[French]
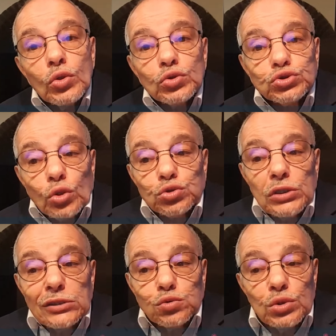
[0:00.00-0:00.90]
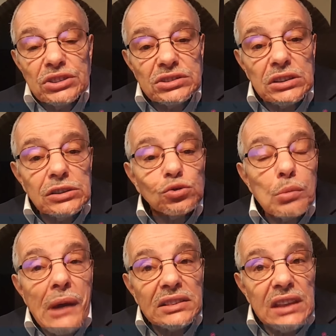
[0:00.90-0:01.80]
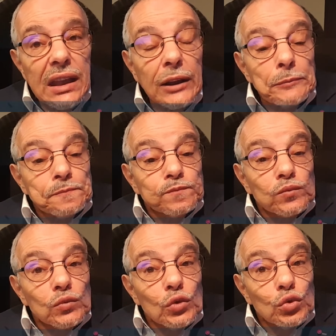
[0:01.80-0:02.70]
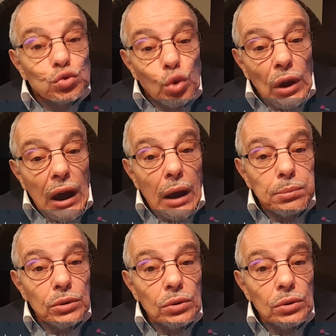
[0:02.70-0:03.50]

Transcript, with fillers: sont utilisées de manière durable.